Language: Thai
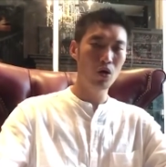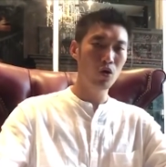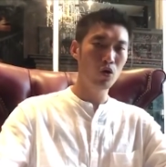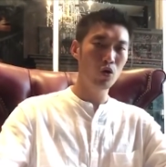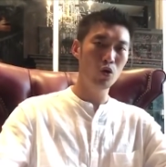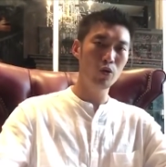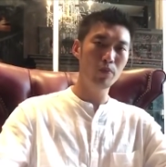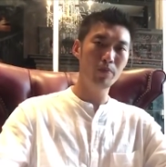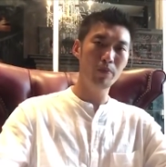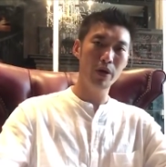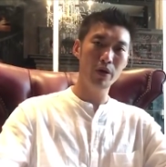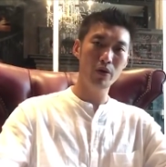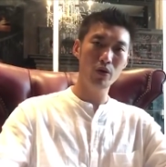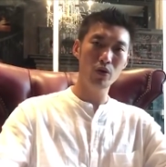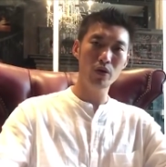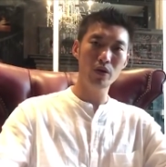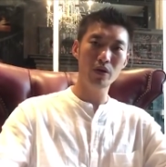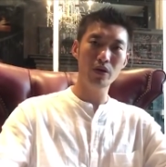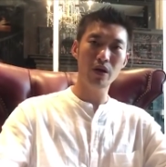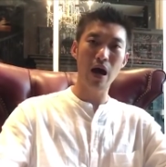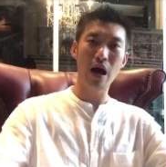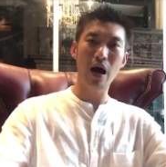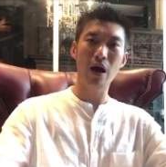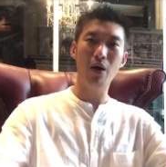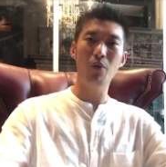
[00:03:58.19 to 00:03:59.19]
คุณประยุทธ์
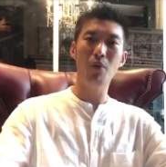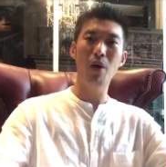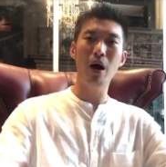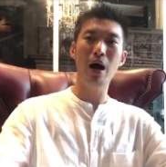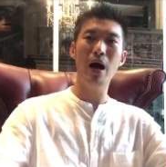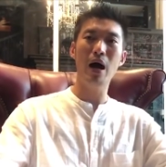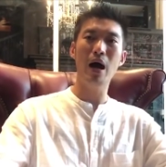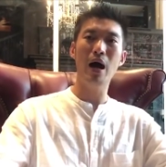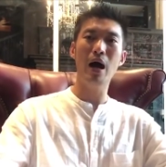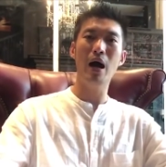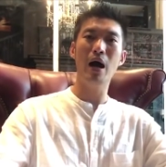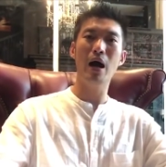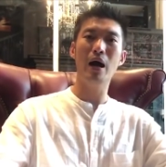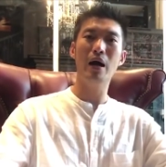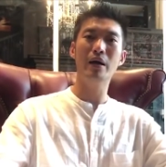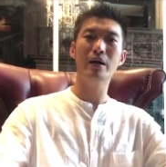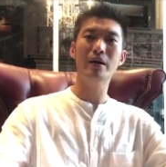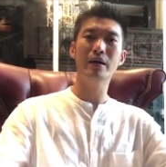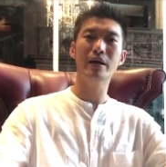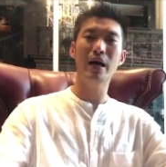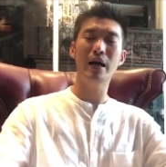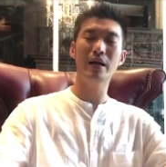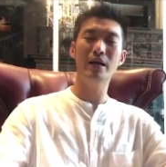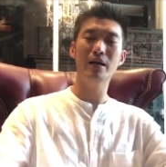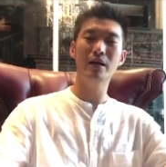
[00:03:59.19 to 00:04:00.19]
กล่าวว่า
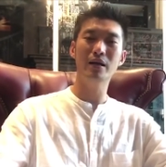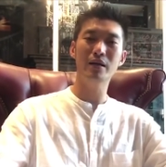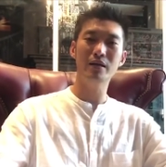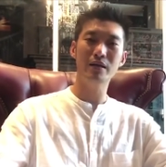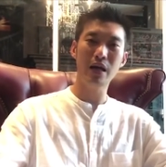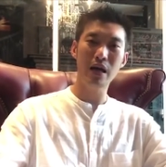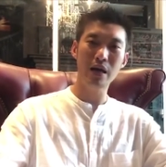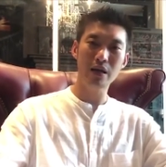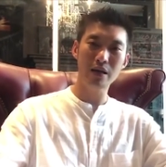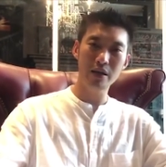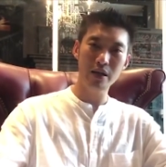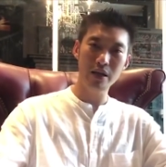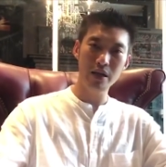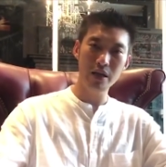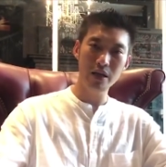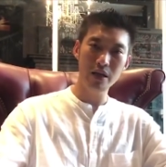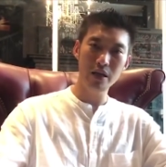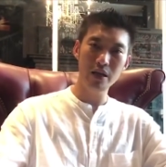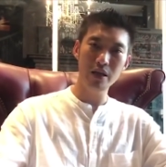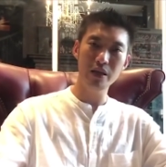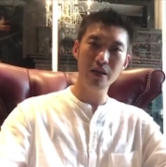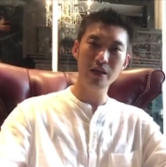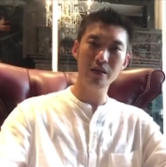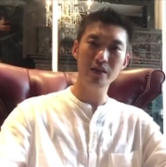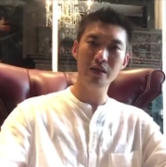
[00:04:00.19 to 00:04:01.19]
การเลือกตั้งนี้
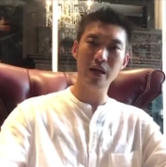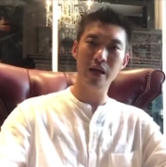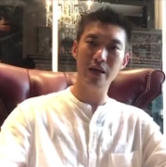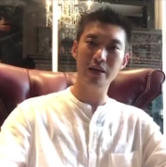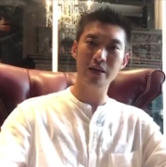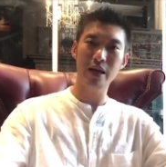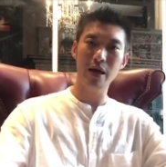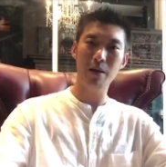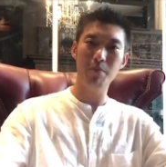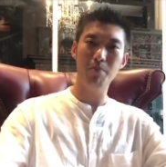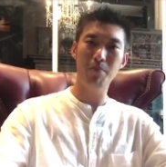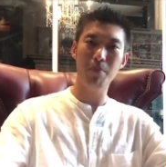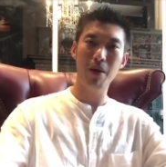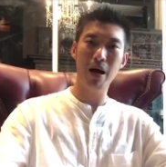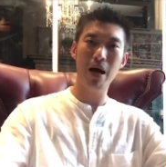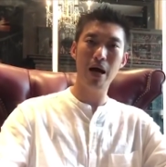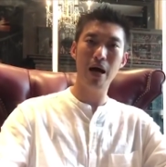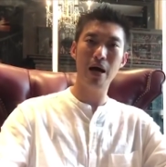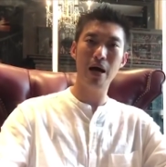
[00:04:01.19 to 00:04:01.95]
จะนำมา